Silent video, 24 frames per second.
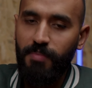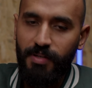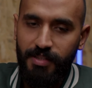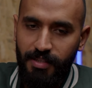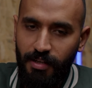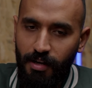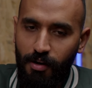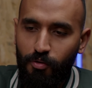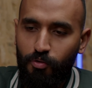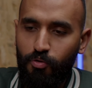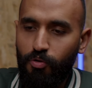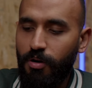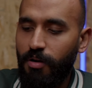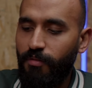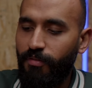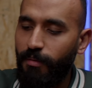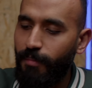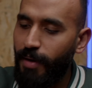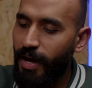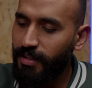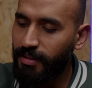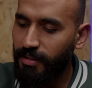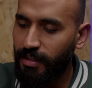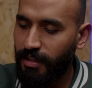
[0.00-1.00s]
مثلا كوره
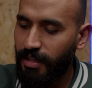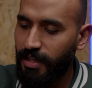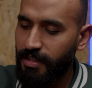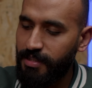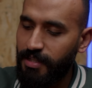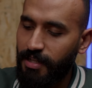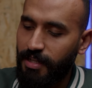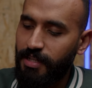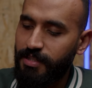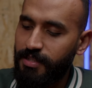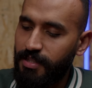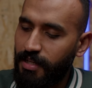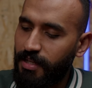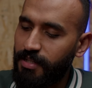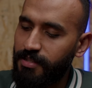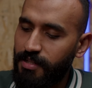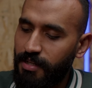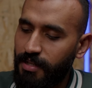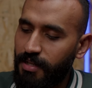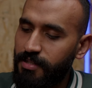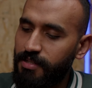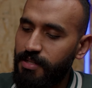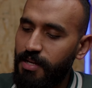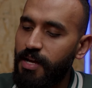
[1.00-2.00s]
فبعت لكذا كذا كذا
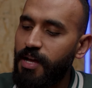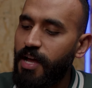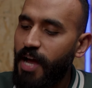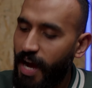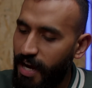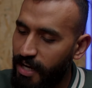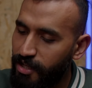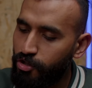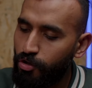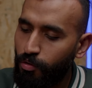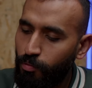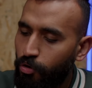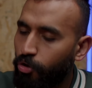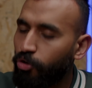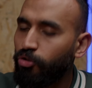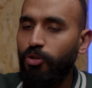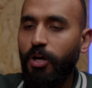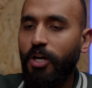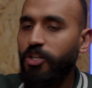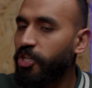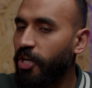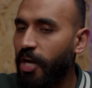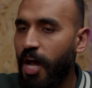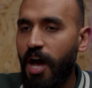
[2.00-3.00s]
كذا عايزهم
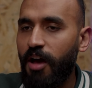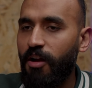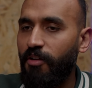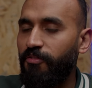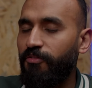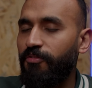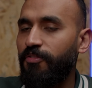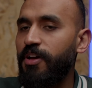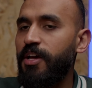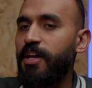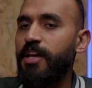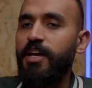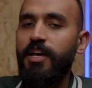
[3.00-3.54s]
يردوا عشان اعرف